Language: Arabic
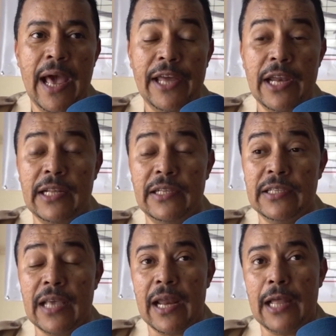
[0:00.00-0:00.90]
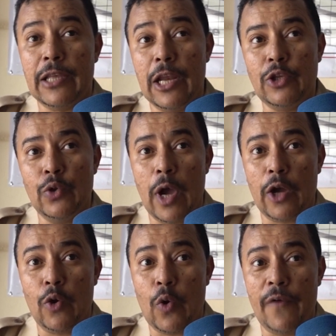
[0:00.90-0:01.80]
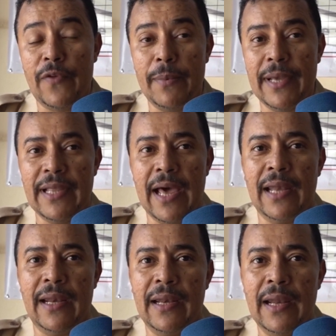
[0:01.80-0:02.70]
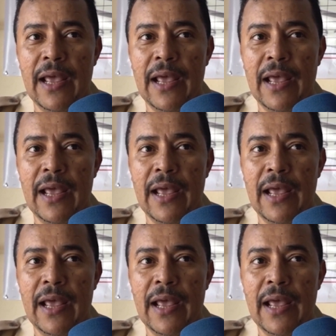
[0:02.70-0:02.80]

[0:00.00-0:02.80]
عن الانتصارات التي يحققها في الميدان